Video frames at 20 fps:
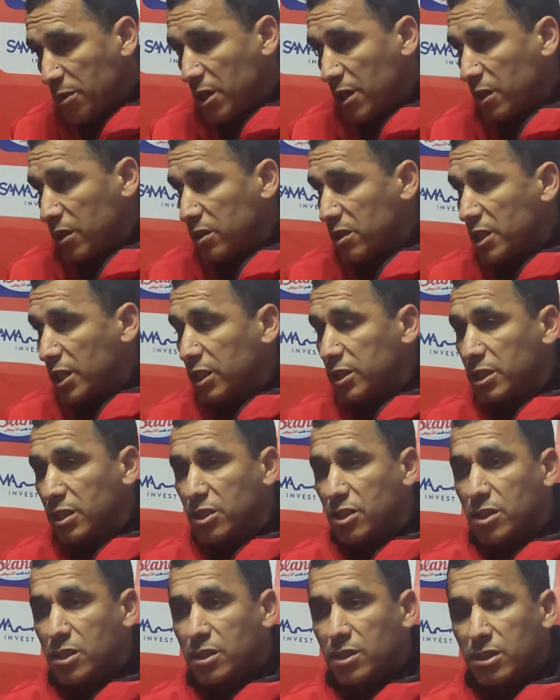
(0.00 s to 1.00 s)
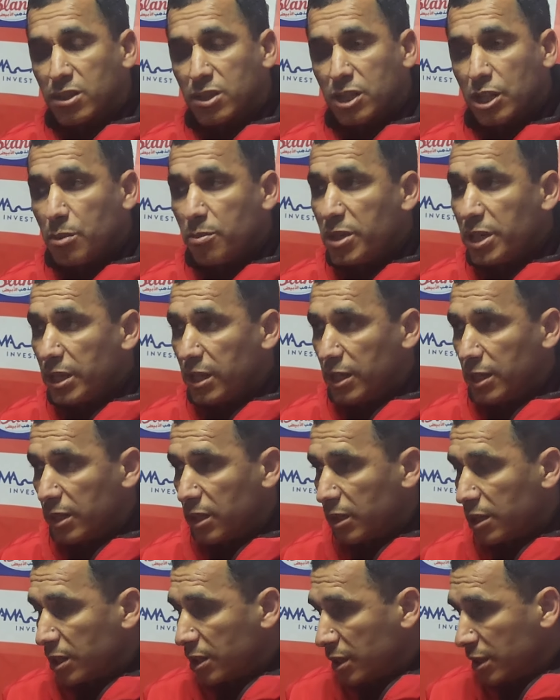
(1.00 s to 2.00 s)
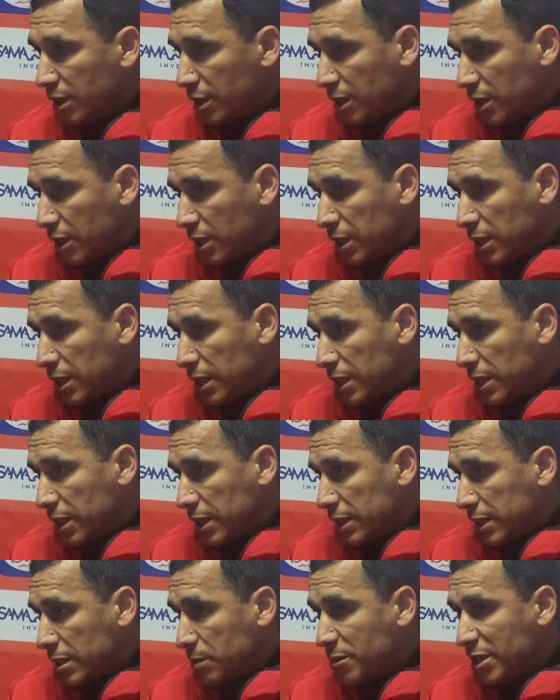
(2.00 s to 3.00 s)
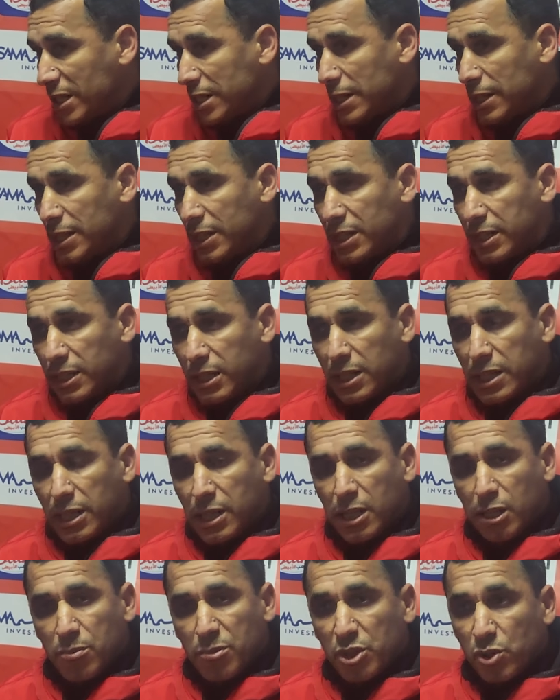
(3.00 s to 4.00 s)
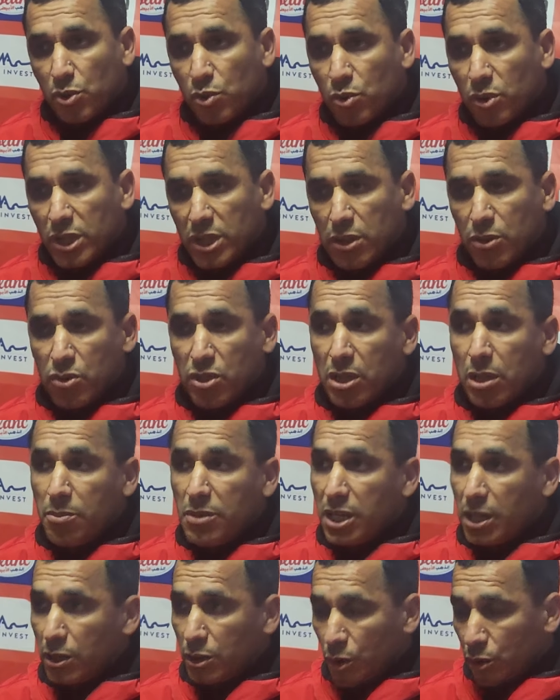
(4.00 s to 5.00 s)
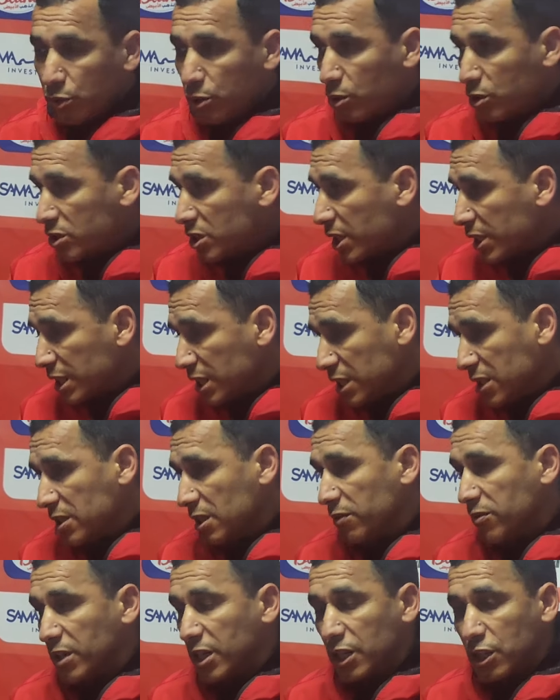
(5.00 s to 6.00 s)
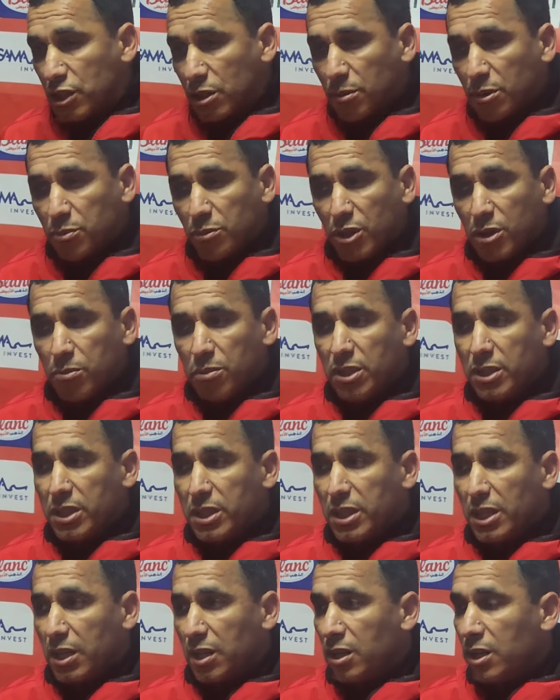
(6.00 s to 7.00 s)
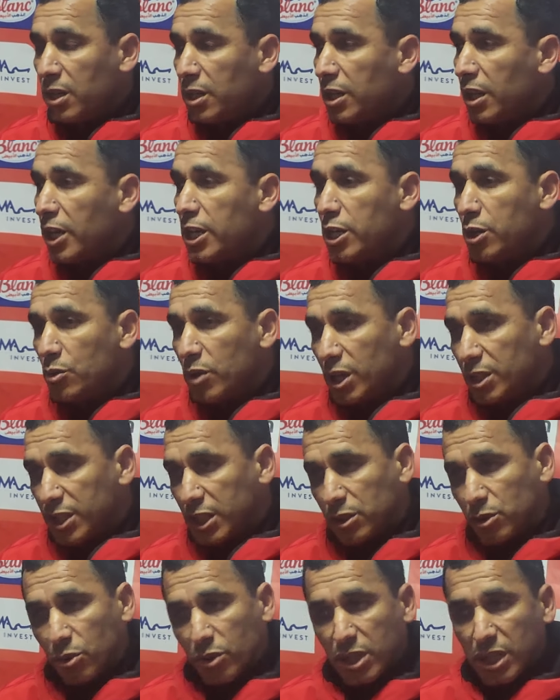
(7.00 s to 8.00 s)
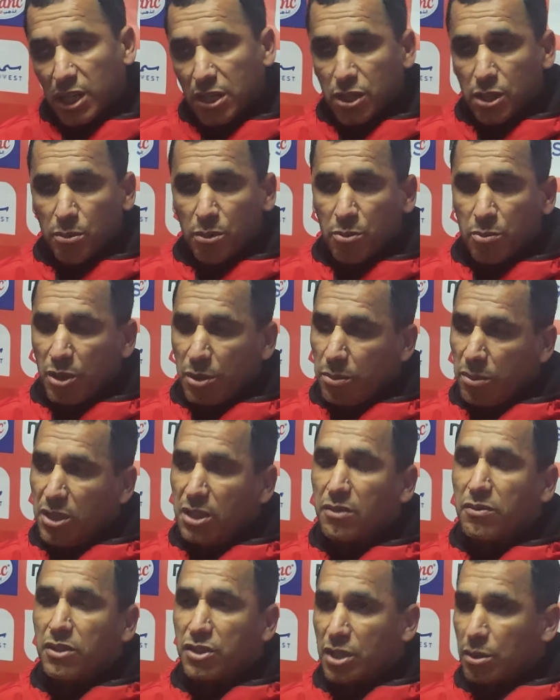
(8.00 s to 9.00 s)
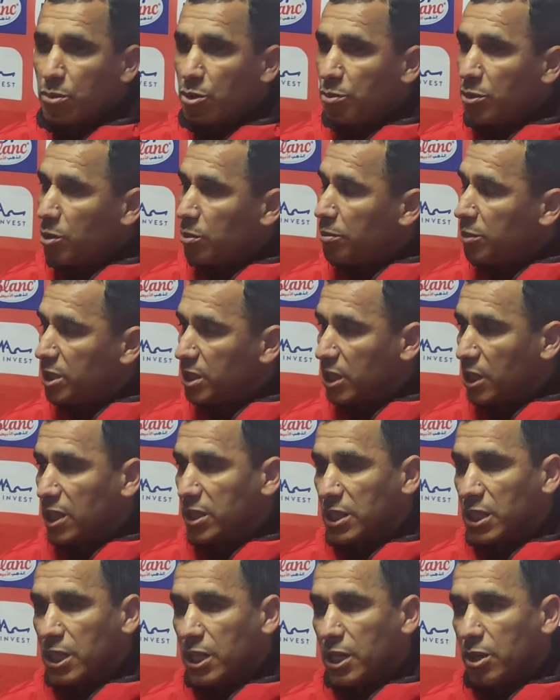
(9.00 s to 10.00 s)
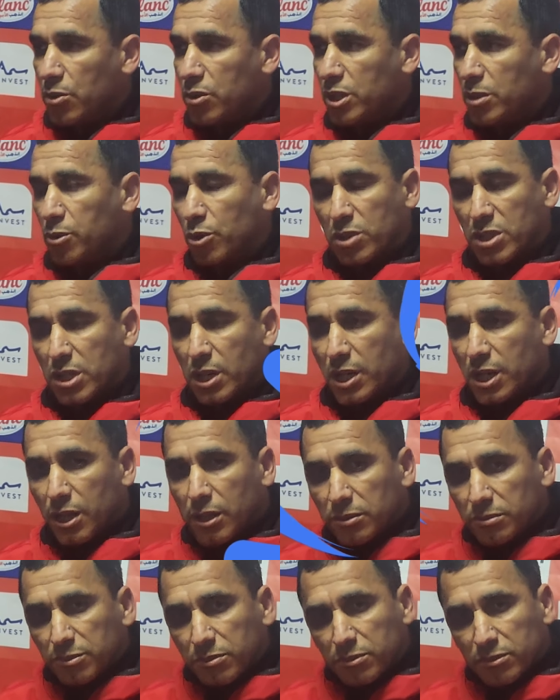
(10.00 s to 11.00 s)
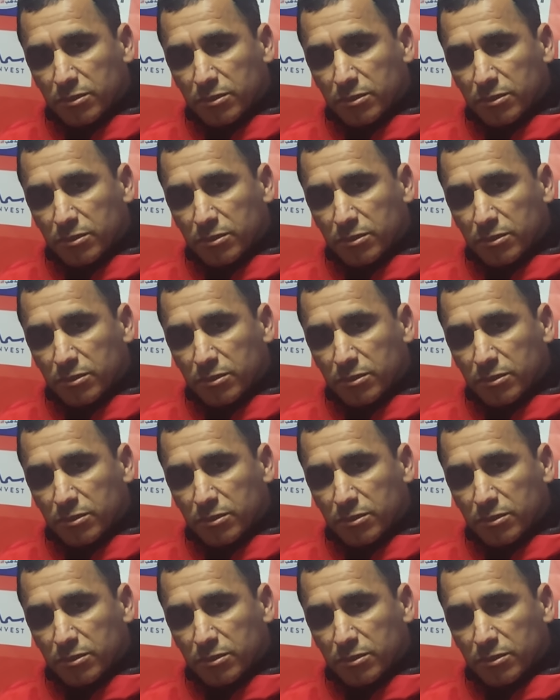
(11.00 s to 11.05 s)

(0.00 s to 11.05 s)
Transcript: ما تحدث جميع جميع المسؤولين وجميع الاطر التقنيه تاع فريق شباب محمديه اي واحد عنده غير شباب محمديه فشباب محمديه غادي للهاويه بكل صراحه